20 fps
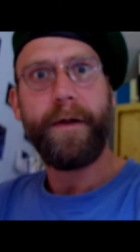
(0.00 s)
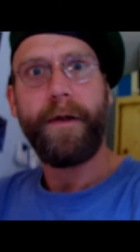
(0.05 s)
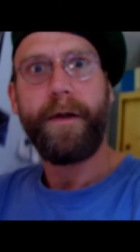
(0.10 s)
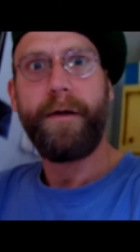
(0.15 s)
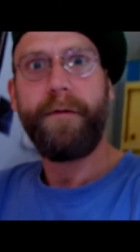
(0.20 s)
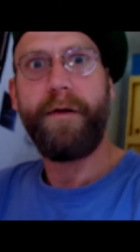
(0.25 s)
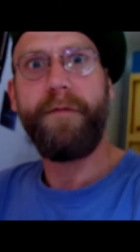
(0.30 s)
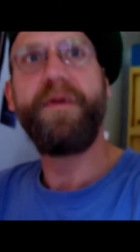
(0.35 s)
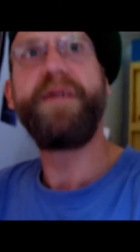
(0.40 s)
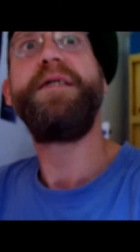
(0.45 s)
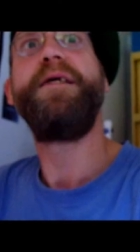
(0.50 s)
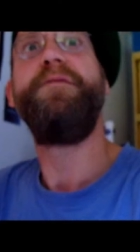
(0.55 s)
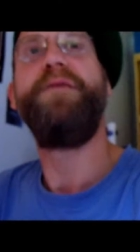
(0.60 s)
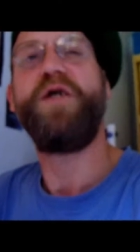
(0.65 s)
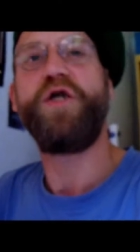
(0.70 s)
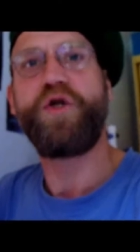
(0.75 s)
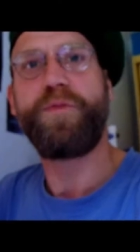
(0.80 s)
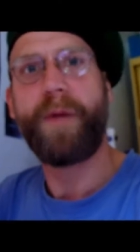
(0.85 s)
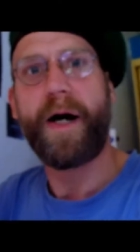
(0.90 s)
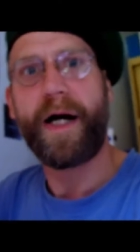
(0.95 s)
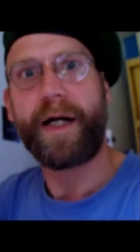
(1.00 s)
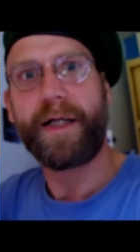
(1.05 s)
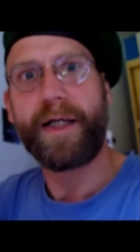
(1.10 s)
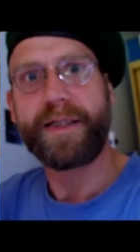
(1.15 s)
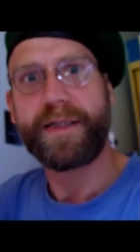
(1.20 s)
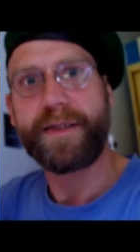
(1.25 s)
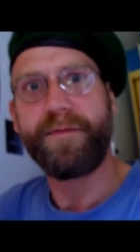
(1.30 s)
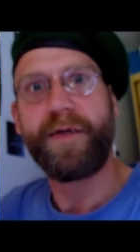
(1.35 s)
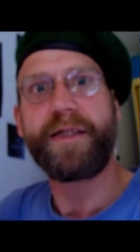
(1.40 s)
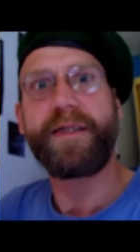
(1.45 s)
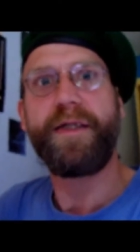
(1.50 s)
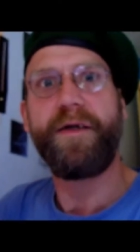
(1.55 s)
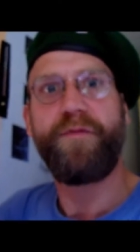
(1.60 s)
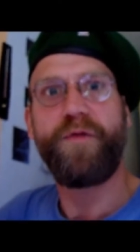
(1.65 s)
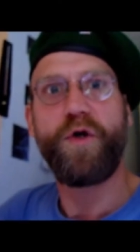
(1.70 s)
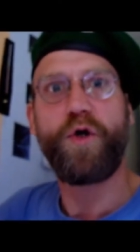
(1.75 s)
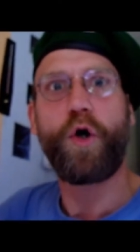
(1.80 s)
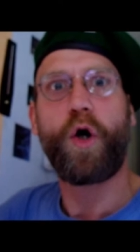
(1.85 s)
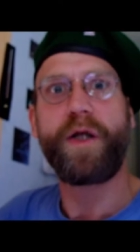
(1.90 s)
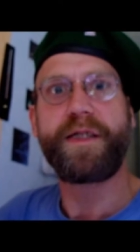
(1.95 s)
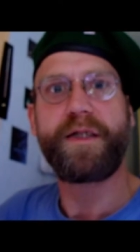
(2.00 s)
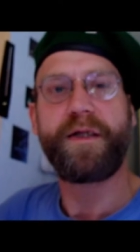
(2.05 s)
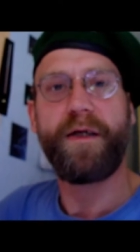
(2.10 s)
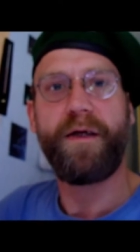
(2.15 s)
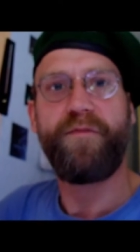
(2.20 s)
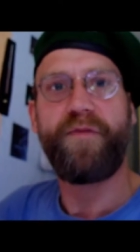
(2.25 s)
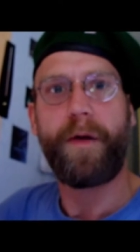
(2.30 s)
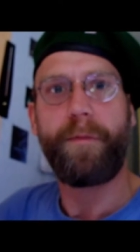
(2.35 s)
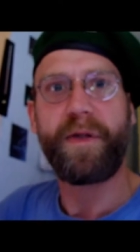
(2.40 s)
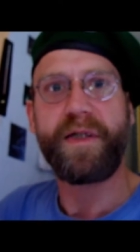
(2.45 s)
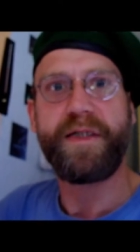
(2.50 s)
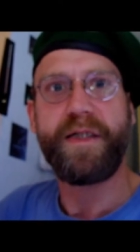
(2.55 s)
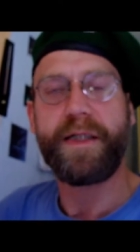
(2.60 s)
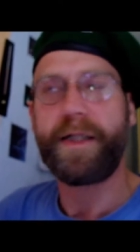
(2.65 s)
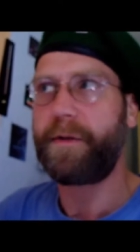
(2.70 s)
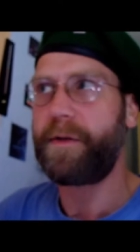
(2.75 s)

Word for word: Wir wissen ja, wie die Sparkasse, was sie hier für einen Rotz äh, fabriziert.